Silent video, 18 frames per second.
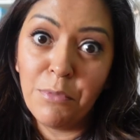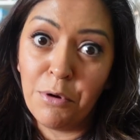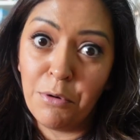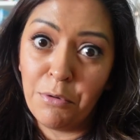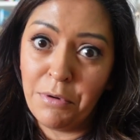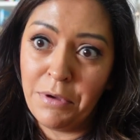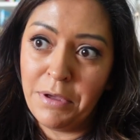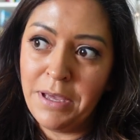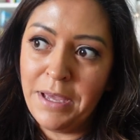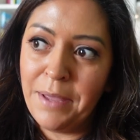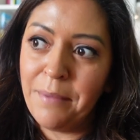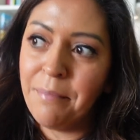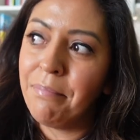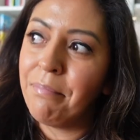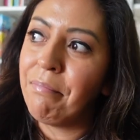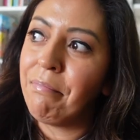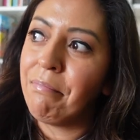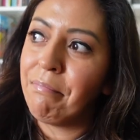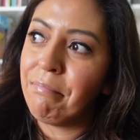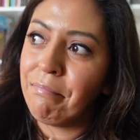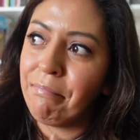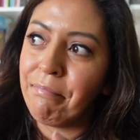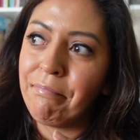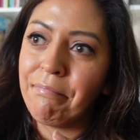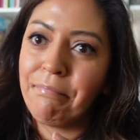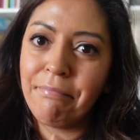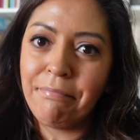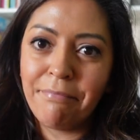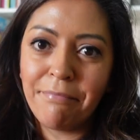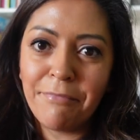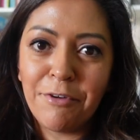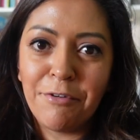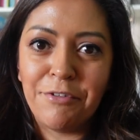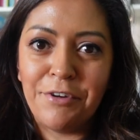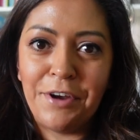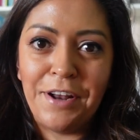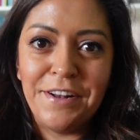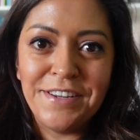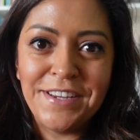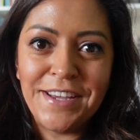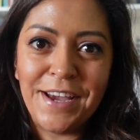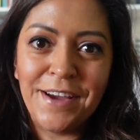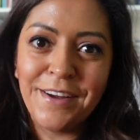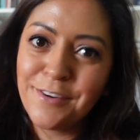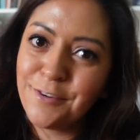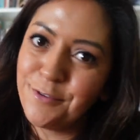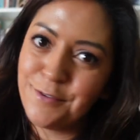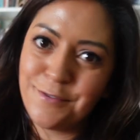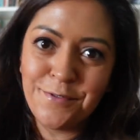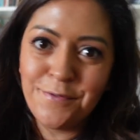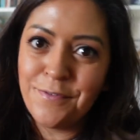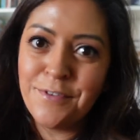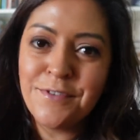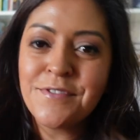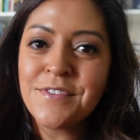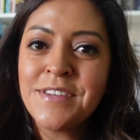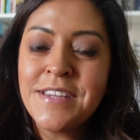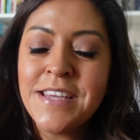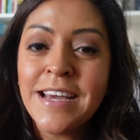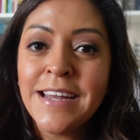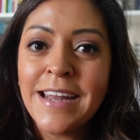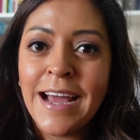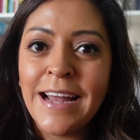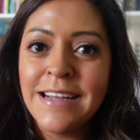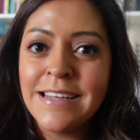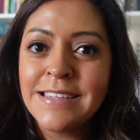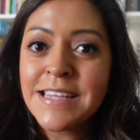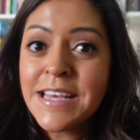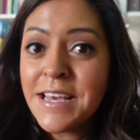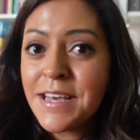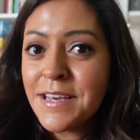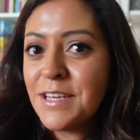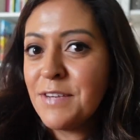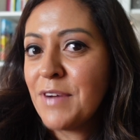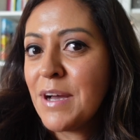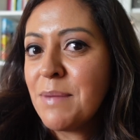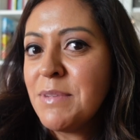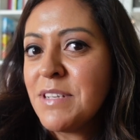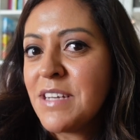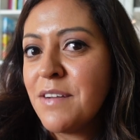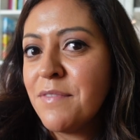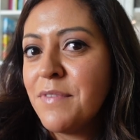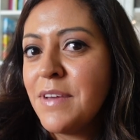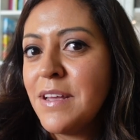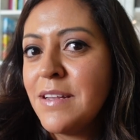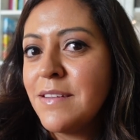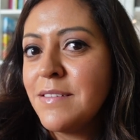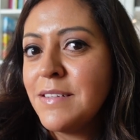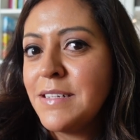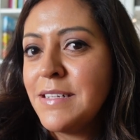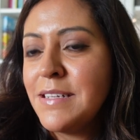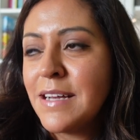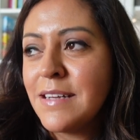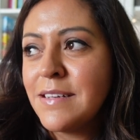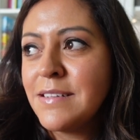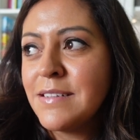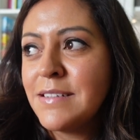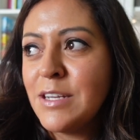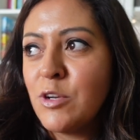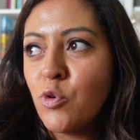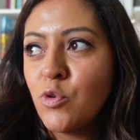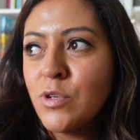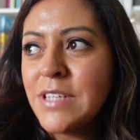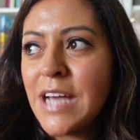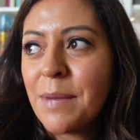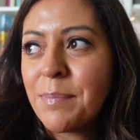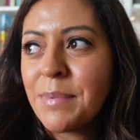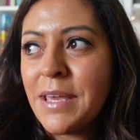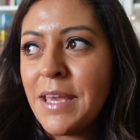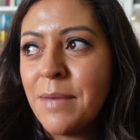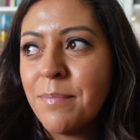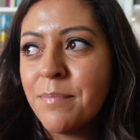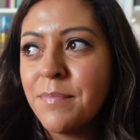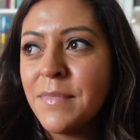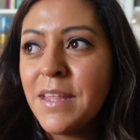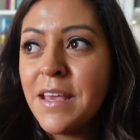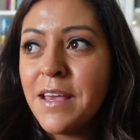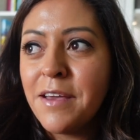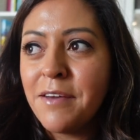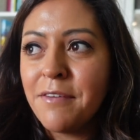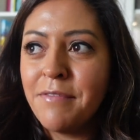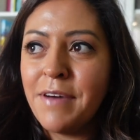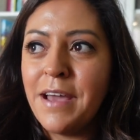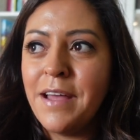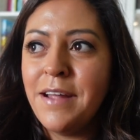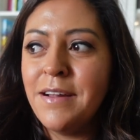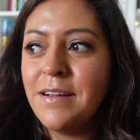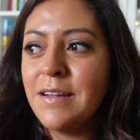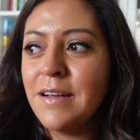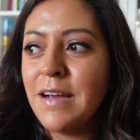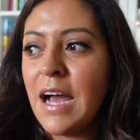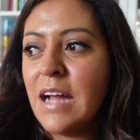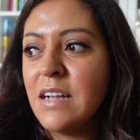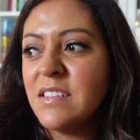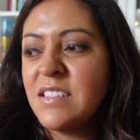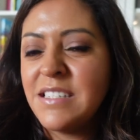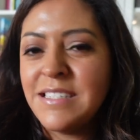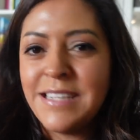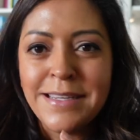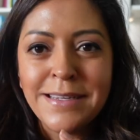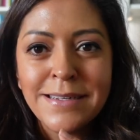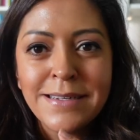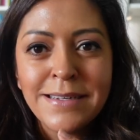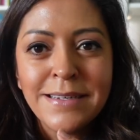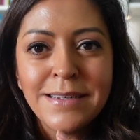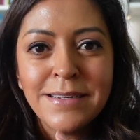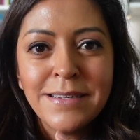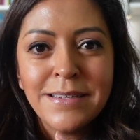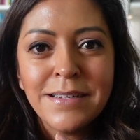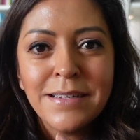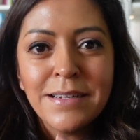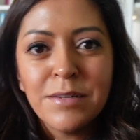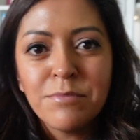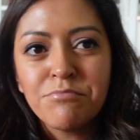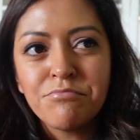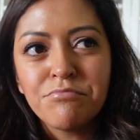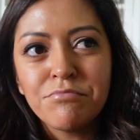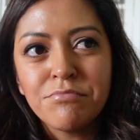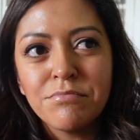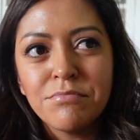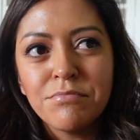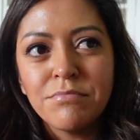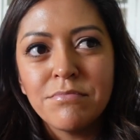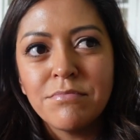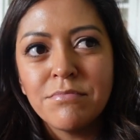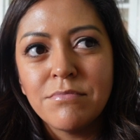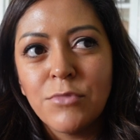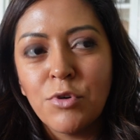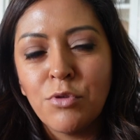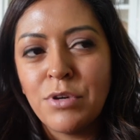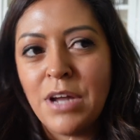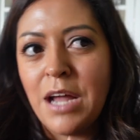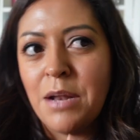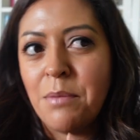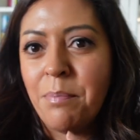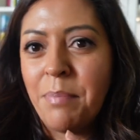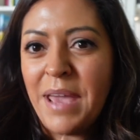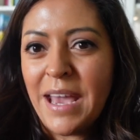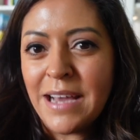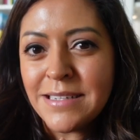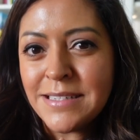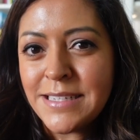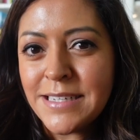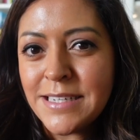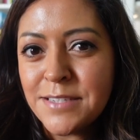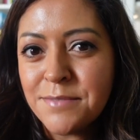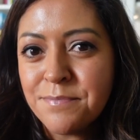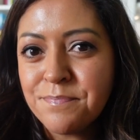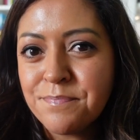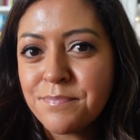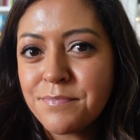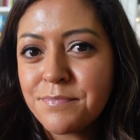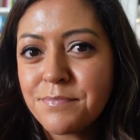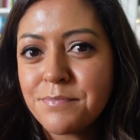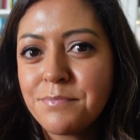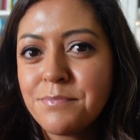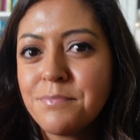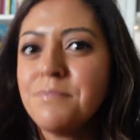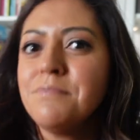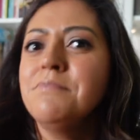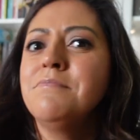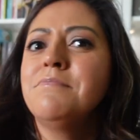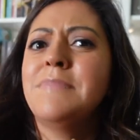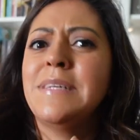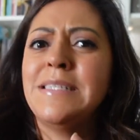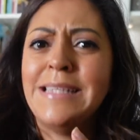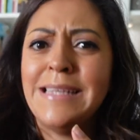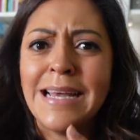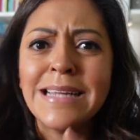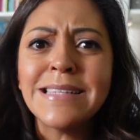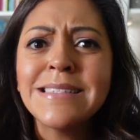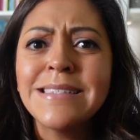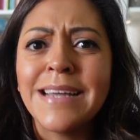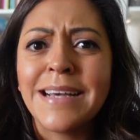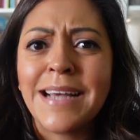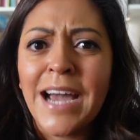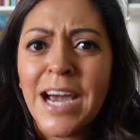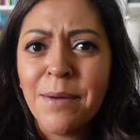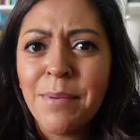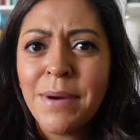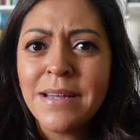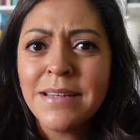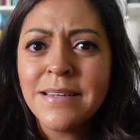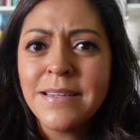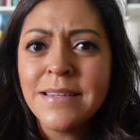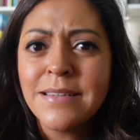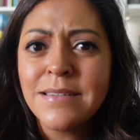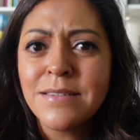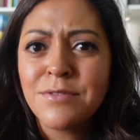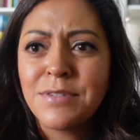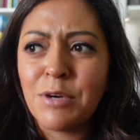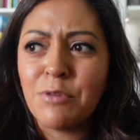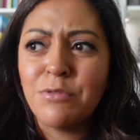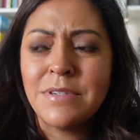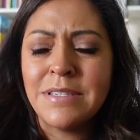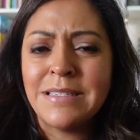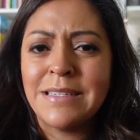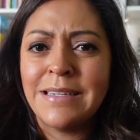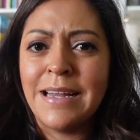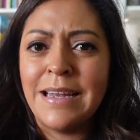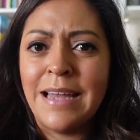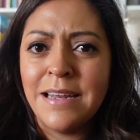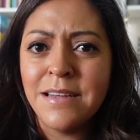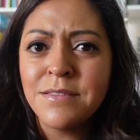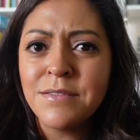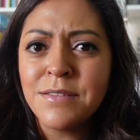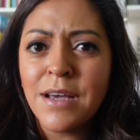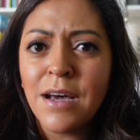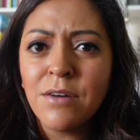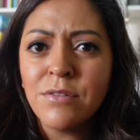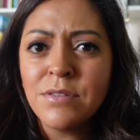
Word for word: Okay. Scheint ja gut zu funktionieren alles. Ich frage mich, an wen die dann den Hund abgeben, weil an Single oder an Pärchen, was den ganzen Tag arbeiten ist und der Hund ist dann alleine zu